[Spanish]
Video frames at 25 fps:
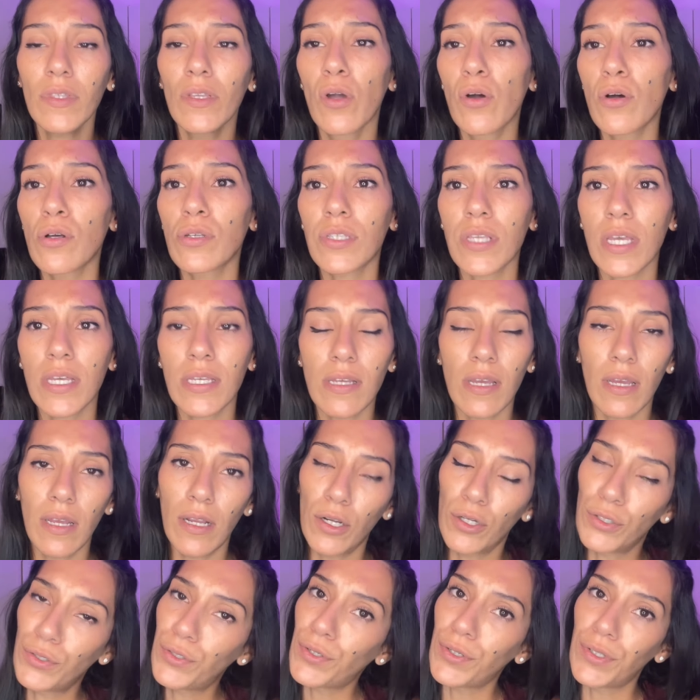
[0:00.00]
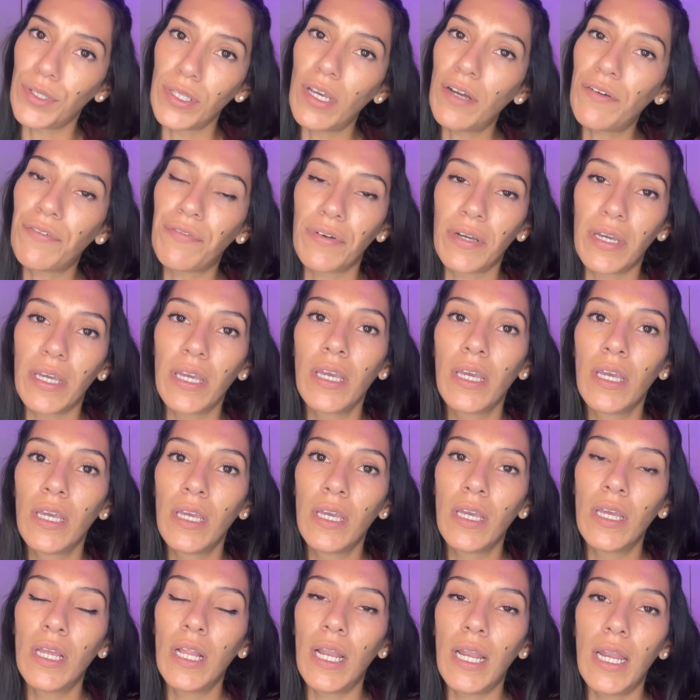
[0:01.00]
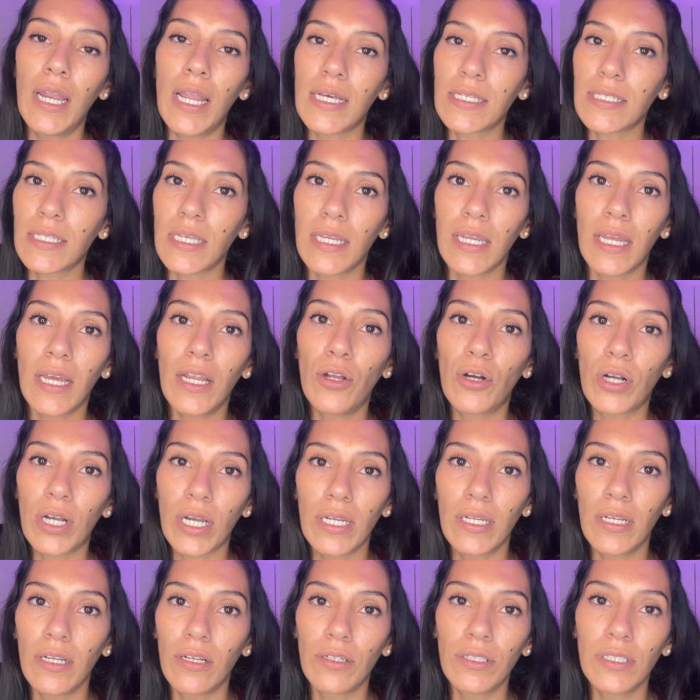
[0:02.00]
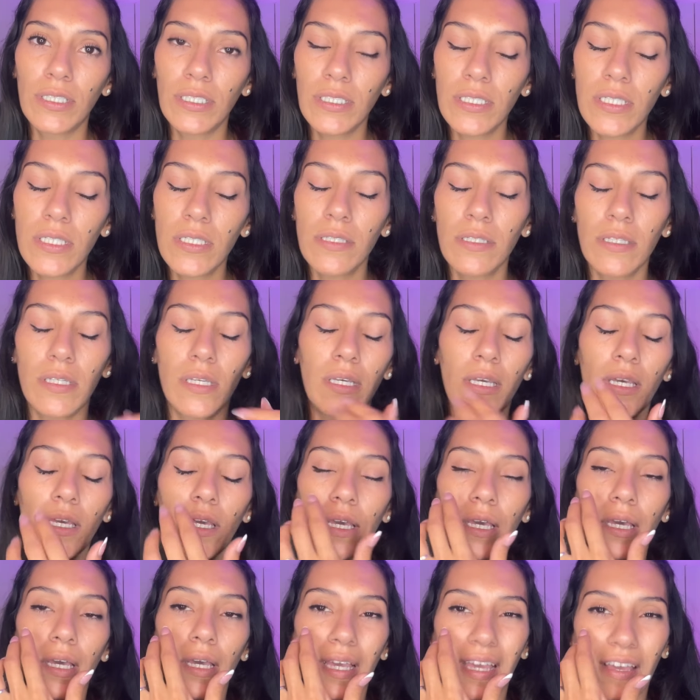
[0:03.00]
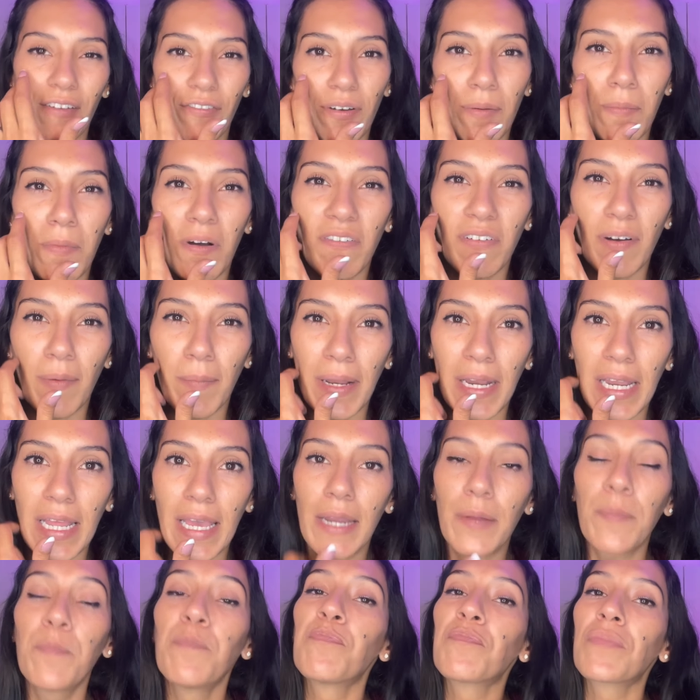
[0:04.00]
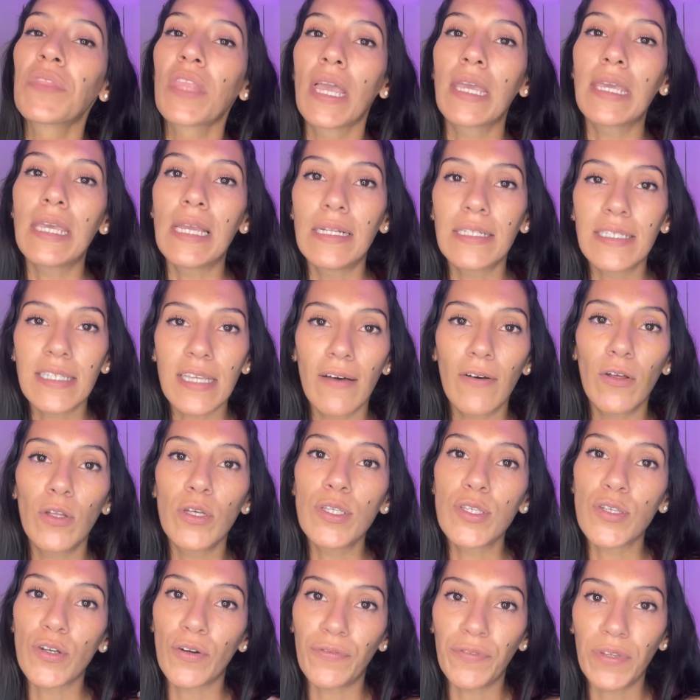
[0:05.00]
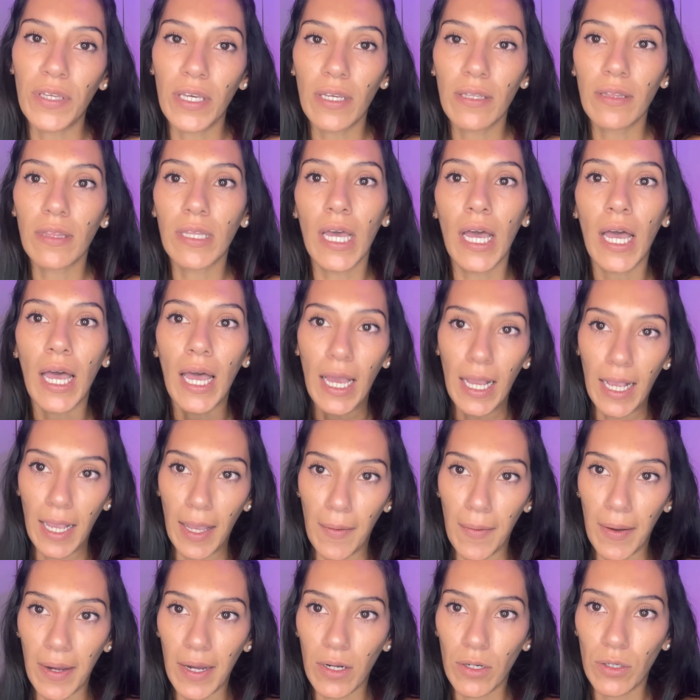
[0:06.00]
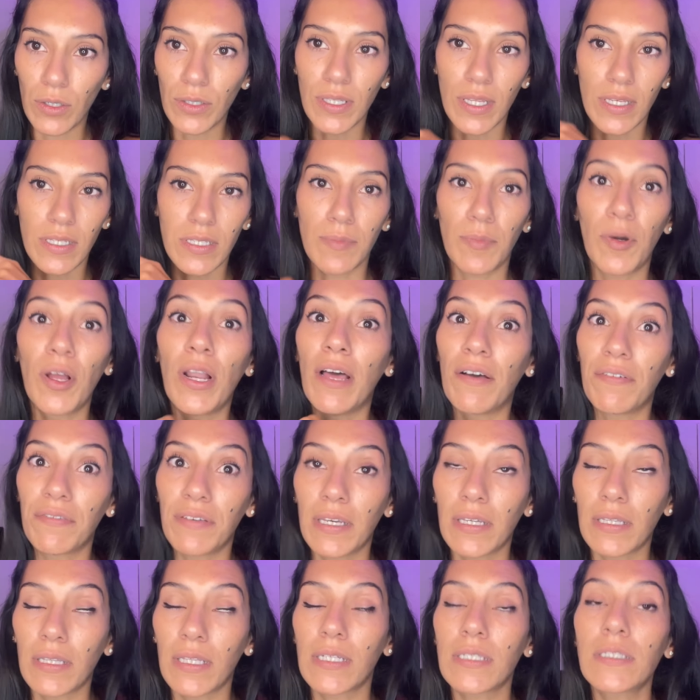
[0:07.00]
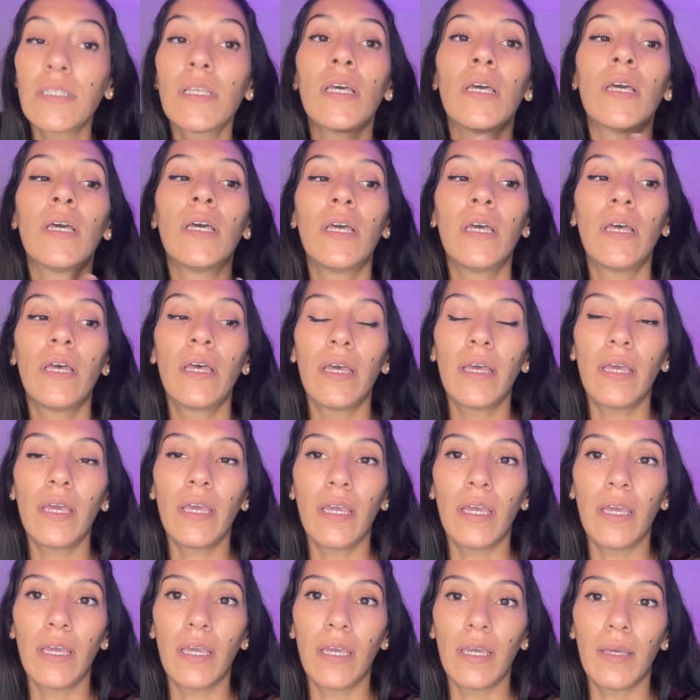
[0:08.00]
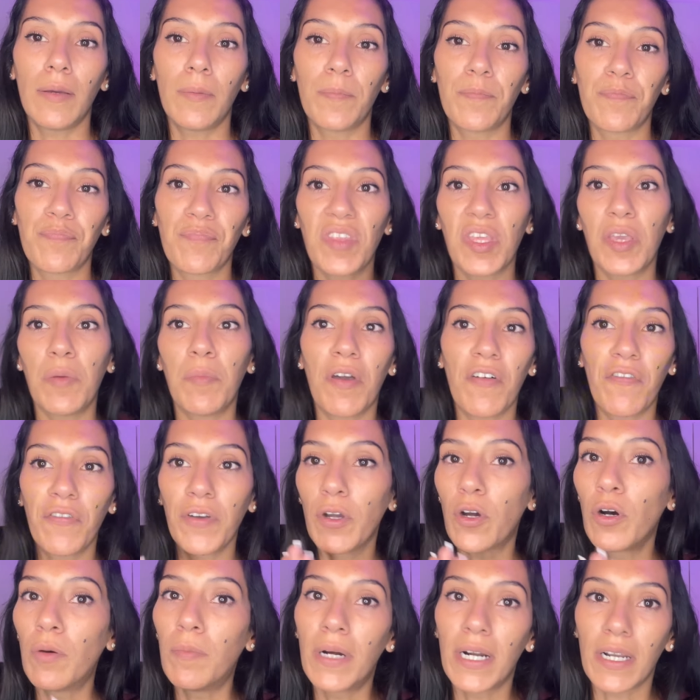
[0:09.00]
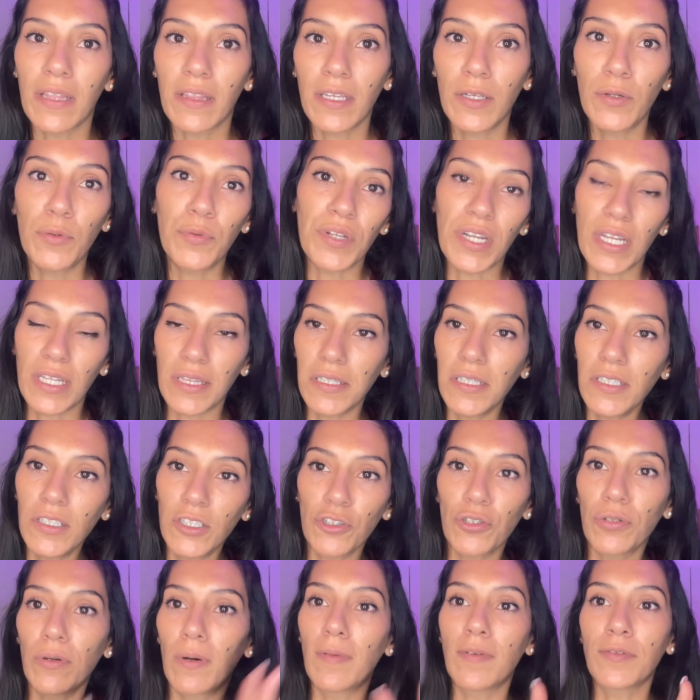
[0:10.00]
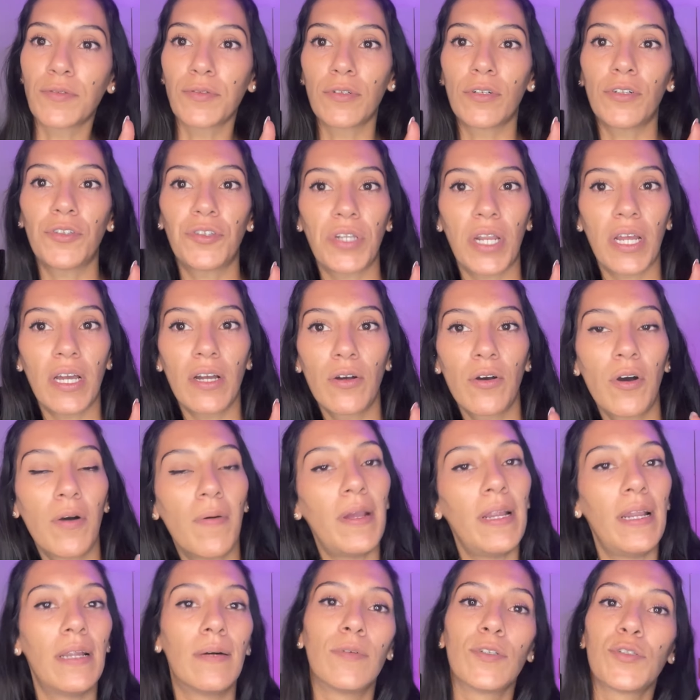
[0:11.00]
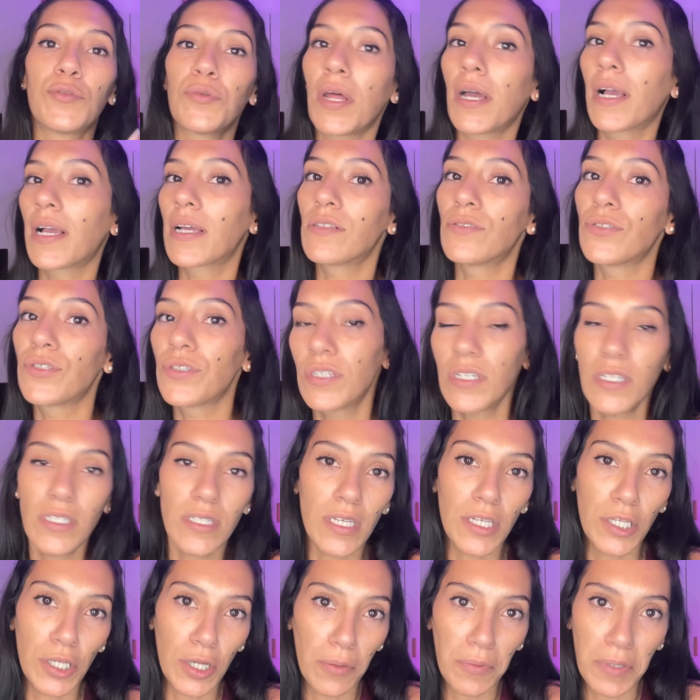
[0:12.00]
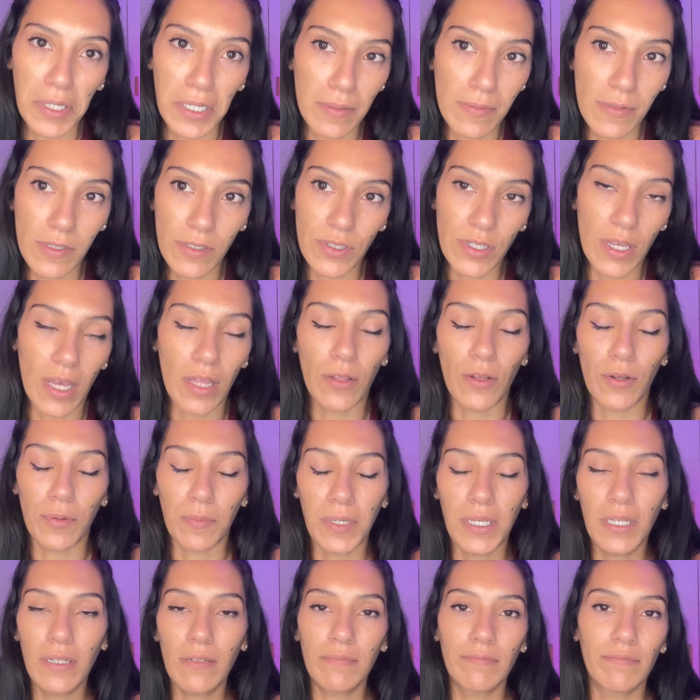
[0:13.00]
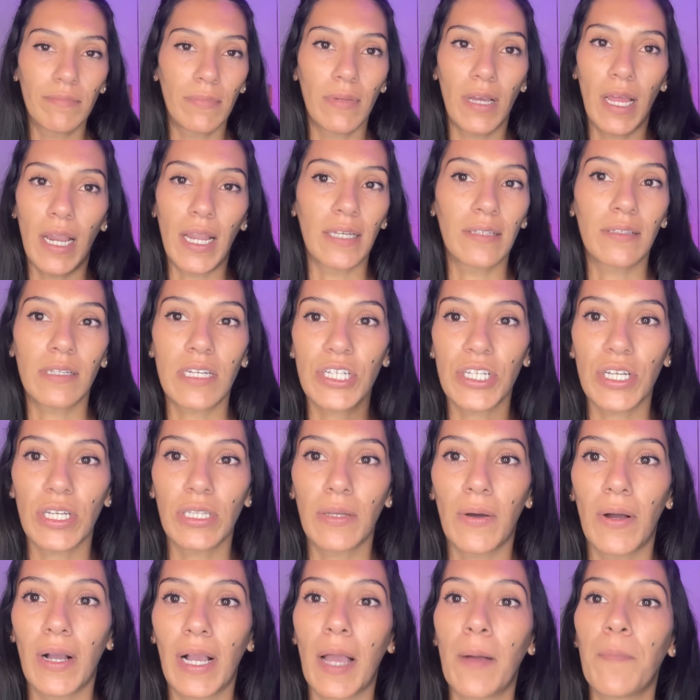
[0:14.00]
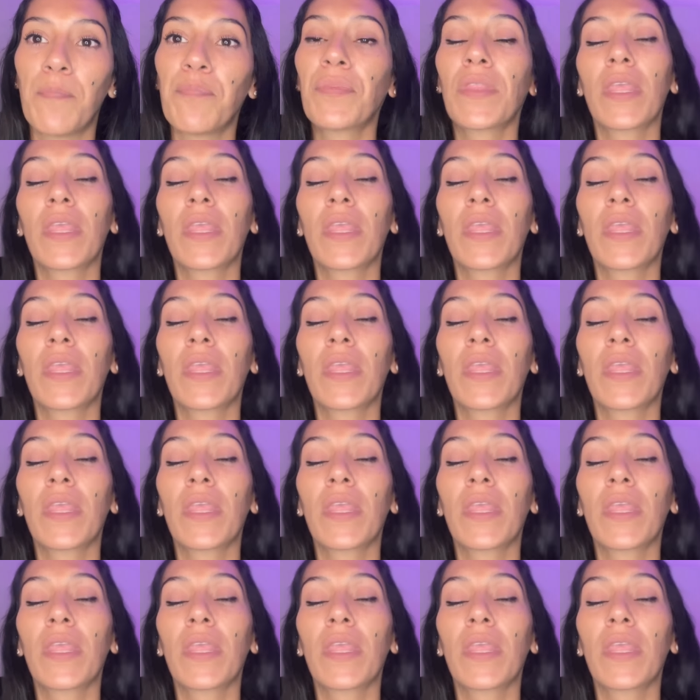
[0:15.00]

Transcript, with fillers: O sea, el otro día fue la cena, los canelones, eh, que fue más familiar. Y el sábado hizo fiesta acá abajo, donde hacemos las fiestas. Eh, y me fui con Martín un ratito, tomamos unos tragos, bailamos unas canciones y nos vinimos a dormir. A las 3 ya estaba acá.